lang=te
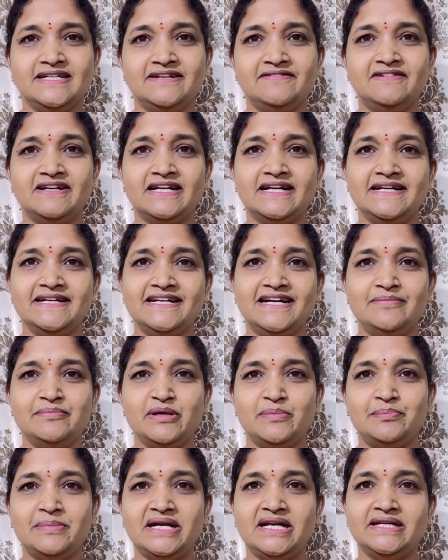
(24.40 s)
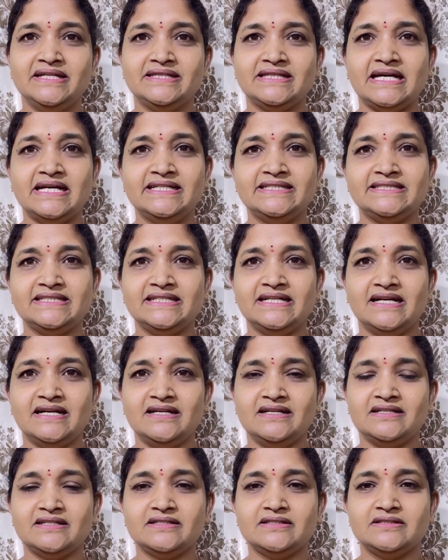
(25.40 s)
ఎవరైనా మిమ్మల్ని తలిచినా
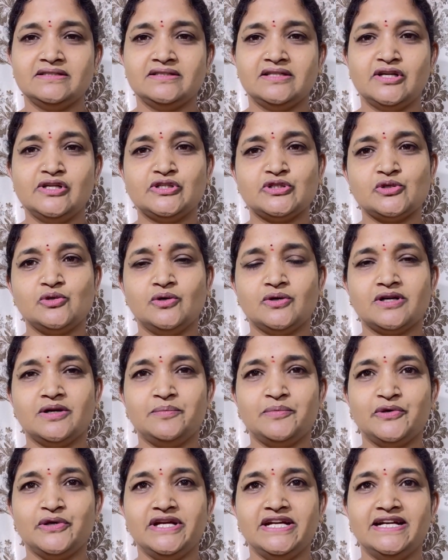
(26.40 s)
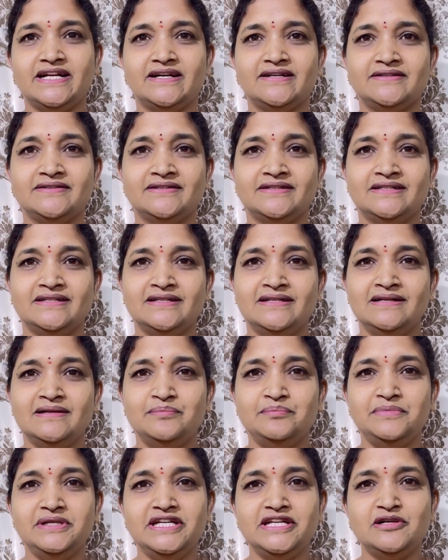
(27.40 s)
తలుచుకోకపోయినా
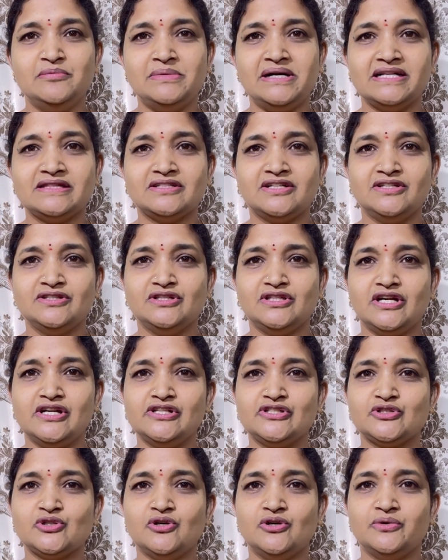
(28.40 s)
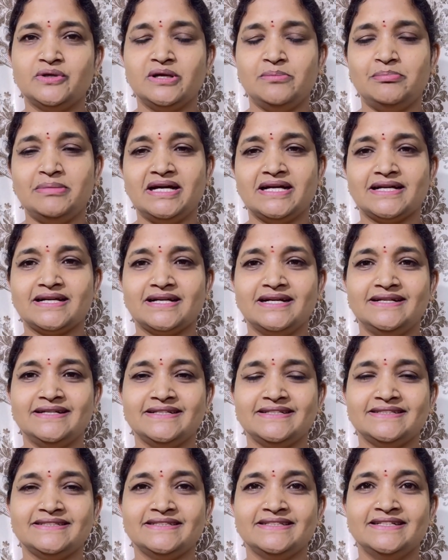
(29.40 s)
మీరు మాత్రం తలుచుకోవడం మానకండి